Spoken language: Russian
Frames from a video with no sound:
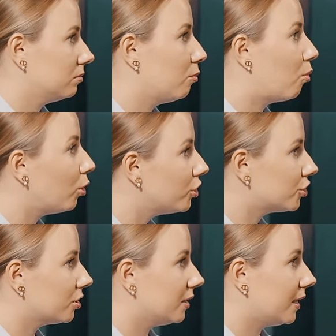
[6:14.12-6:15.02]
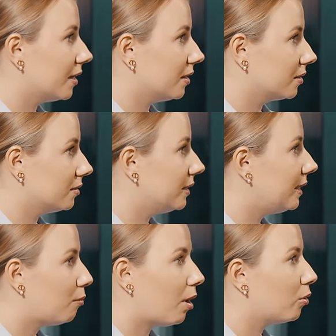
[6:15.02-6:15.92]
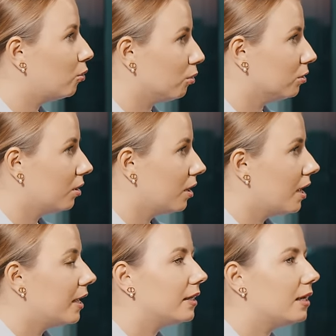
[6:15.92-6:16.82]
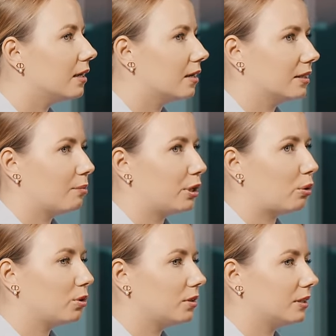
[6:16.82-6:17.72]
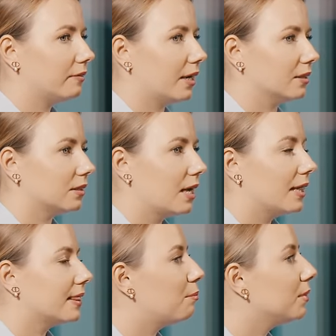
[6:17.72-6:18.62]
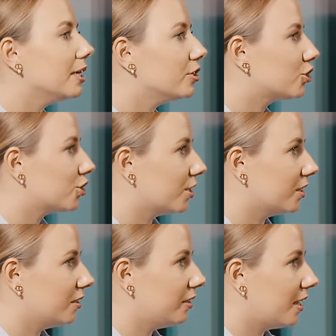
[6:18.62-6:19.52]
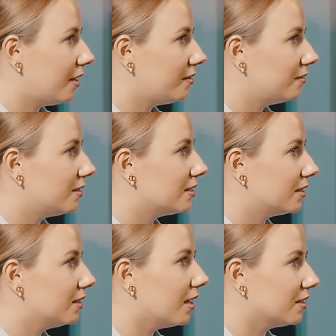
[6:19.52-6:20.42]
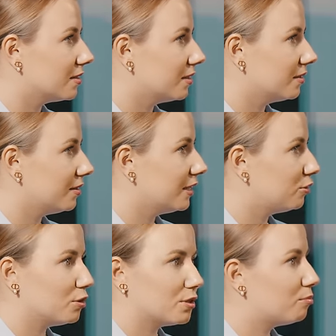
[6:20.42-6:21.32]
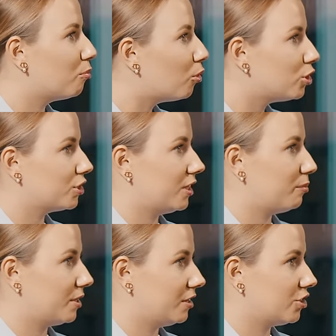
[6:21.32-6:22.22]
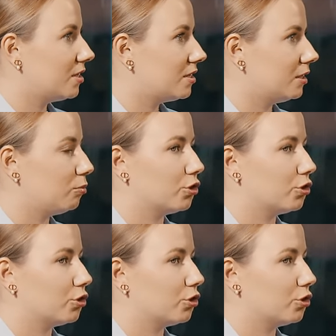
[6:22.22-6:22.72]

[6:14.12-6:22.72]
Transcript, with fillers: больше я так не могу, или когда приходят и говорят, на меньшее я не согласна, да, то есть больше так продолжаться не